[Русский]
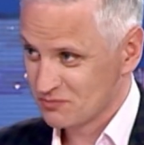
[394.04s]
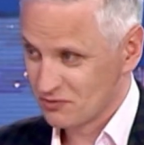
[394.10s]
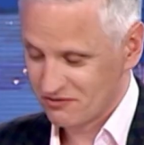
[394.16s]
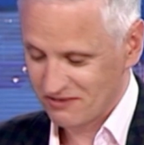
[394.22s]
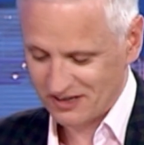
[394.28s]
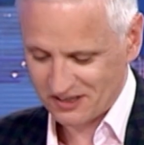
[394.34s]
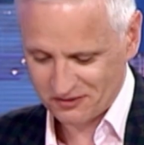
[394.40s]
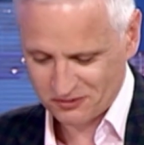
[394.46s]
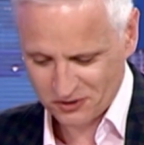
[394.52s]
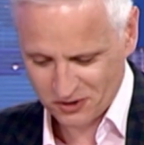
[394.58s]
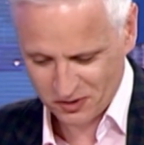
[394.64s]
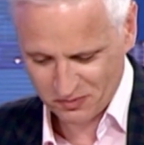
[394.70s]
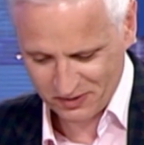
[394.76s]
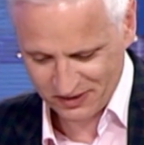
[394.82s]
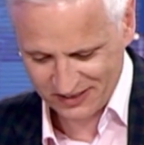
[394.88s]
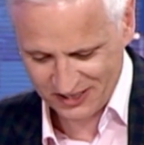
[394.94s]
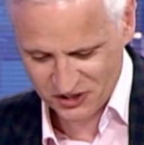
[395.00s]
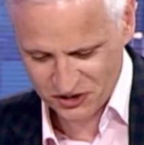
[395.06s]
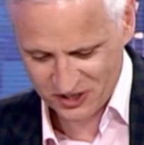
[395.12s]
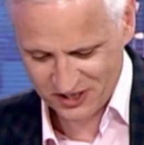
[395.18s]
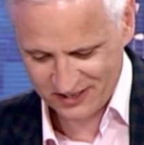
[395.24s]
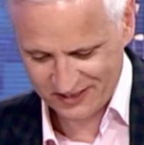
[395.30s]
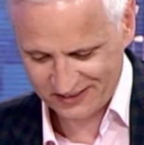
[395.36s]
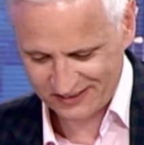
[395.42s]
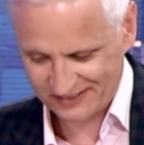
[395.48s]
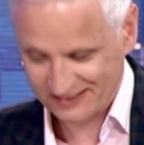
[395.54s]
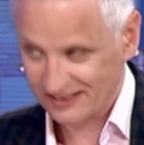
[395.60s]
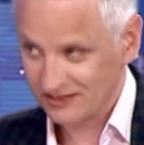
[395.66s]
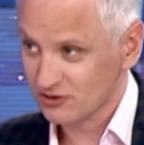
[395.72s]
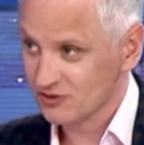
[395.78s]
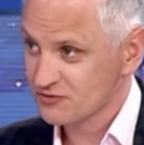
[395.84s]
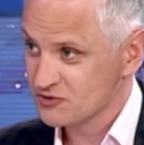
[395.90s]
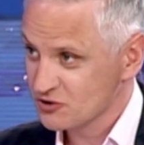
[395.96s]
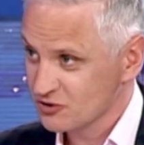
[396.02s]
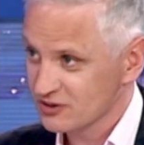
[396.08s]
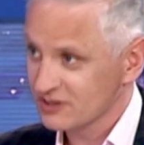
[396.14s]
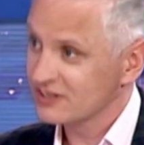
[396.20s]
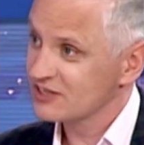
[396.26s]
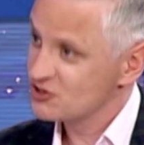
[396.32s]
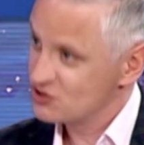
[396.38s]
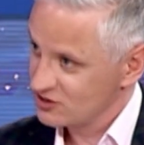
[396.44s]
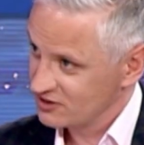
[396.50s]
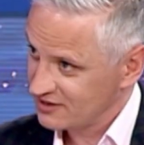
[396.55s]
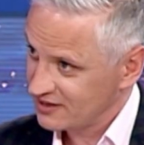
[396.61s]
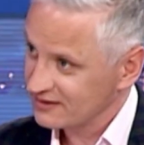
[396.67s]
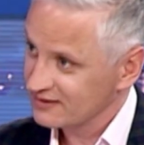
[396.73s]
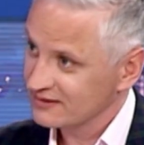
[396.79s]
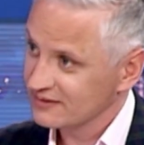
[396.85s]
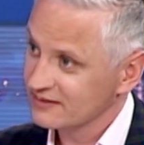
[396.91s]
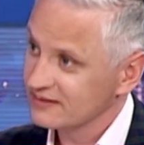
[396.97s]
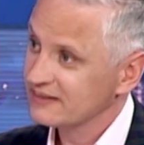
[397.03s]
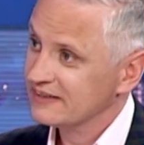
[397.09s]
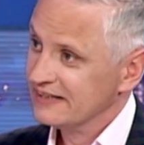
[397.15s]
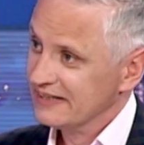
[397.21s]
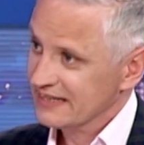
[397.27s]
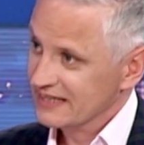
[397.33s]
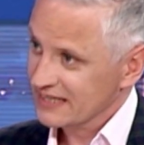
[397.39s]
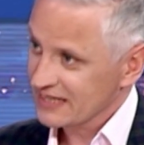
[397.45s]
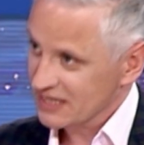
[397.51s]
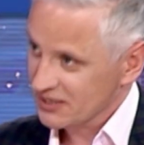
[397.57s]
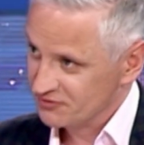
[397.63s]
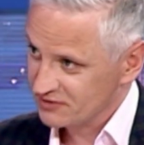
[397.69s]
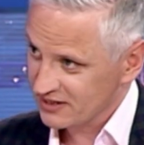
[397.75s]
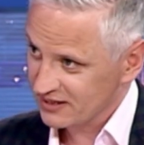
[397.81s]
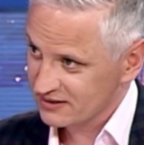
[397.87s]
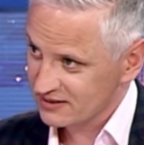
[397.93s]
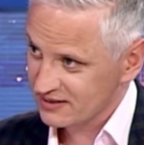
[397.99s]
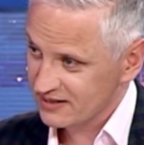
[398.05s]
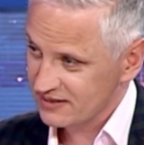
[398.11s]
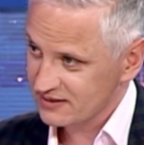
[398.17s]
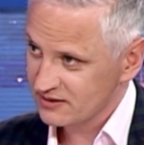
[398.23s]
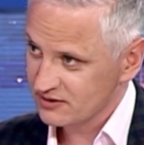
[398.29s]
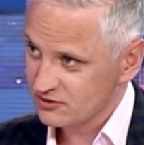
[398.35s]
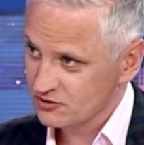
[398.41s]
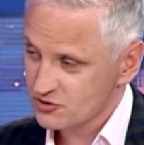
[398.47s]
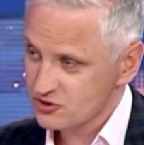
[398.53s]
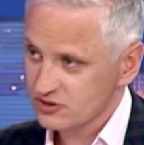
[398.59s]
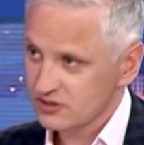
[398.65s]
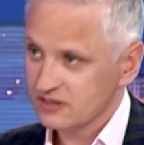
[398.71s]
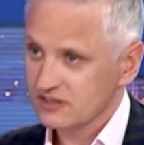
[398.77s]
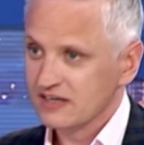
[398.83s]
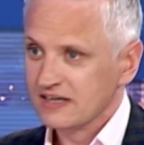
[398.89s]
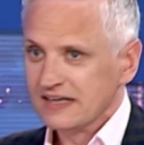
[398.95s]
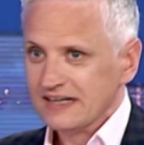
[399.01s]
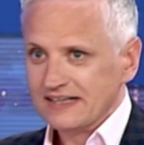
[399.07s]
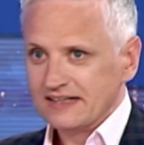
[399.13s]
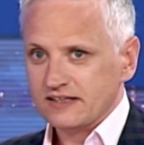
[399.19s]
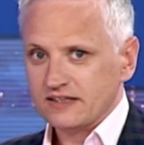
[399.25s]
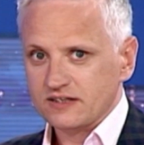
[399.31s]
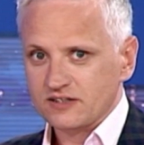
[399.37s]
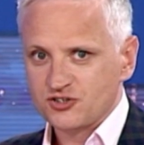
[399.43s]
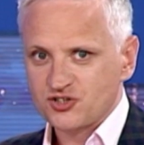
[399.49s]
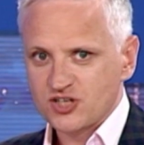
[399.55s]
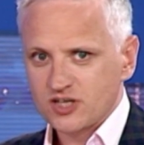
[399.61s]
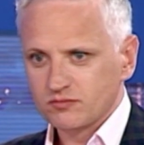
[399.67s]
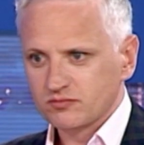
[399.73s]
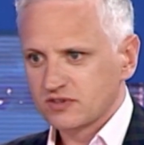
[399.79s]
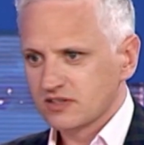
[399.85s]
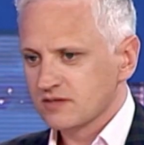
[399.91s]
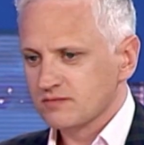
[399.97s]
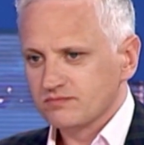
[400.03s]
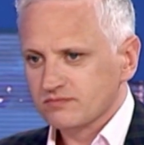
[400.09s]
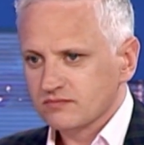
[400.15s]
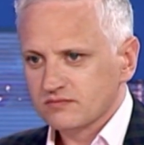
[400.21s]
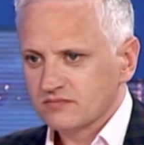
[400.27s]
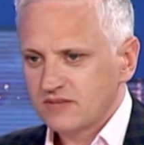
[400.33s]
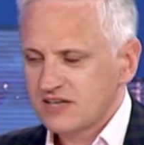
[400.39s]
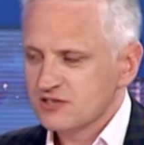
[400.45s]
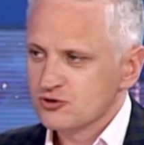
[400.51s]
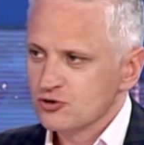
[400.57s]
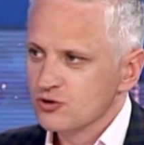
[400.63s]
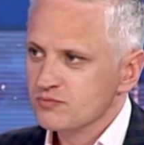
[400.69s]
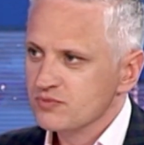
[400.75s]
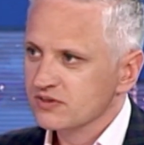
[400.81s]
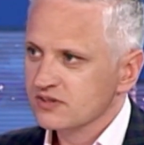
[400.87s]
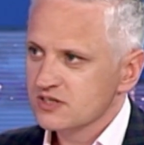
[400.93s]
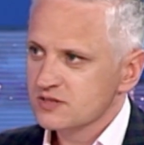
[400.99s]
буквально в трех предложениях. Да. Но все-таки читать надо. Обязательно. И в театр ходить тоже надо. Чем-то особенно